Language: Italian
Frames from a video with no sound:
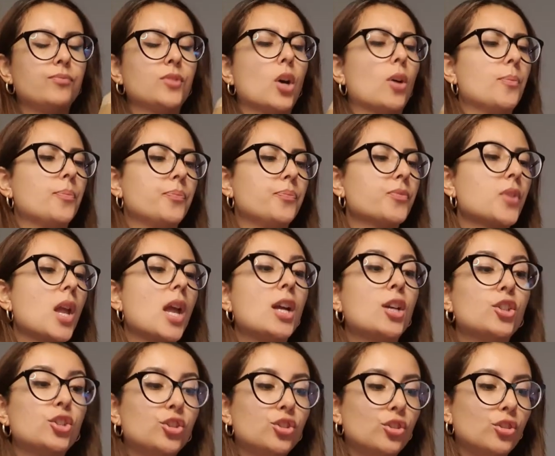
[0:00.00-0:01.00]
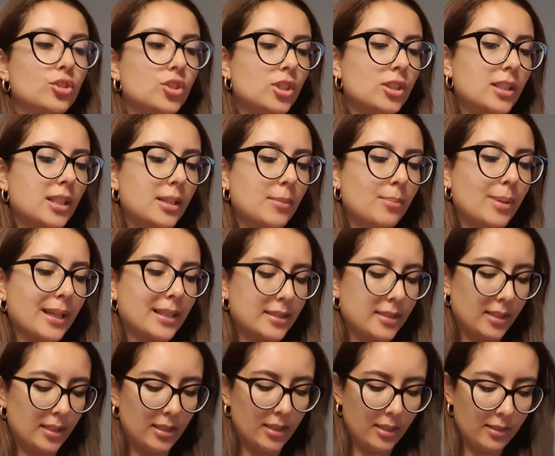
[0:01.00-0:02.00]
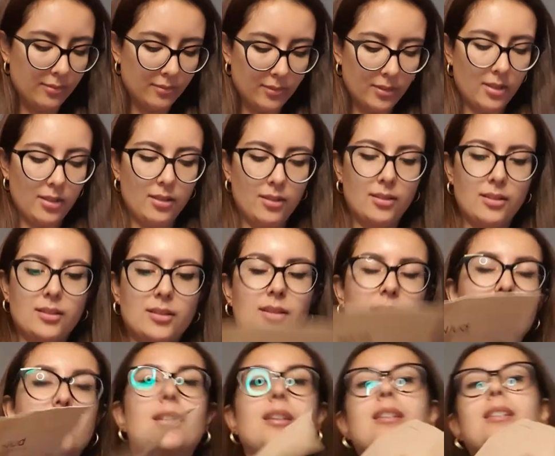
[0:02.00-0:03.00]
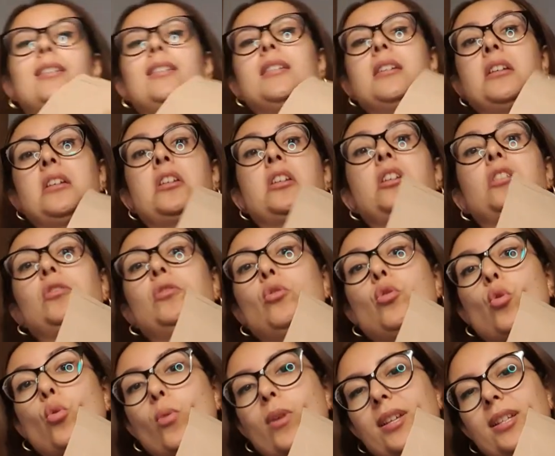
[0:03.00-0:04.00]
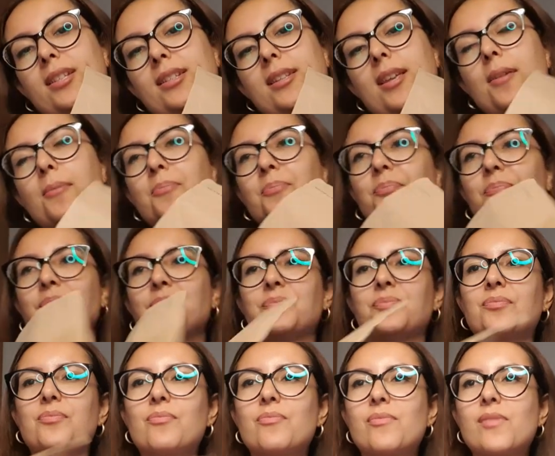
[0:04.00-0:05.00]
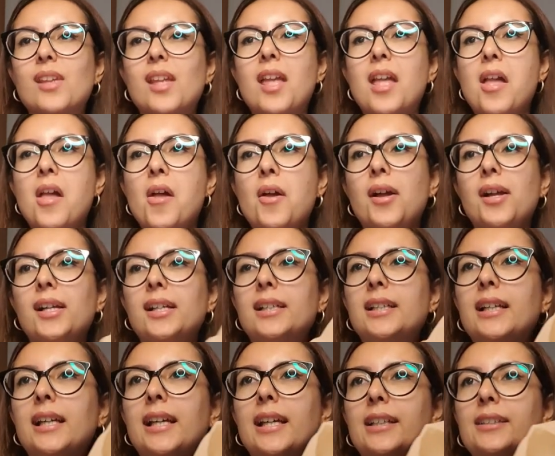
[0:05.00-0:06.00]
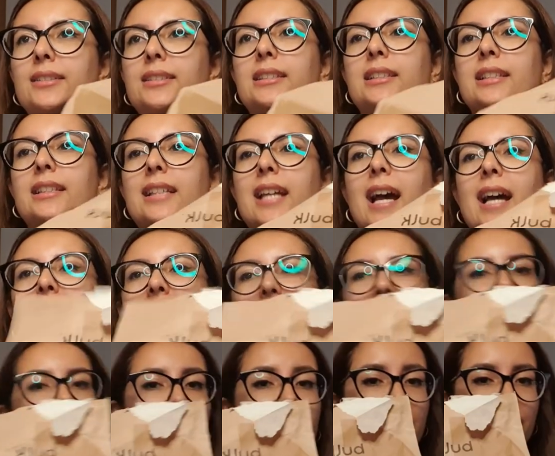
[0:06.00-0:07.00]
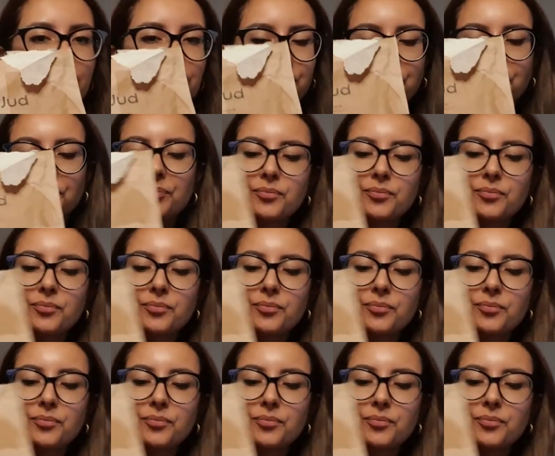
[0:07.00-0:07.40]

no, noci del Brasile, che sono queste, e gli anacardi.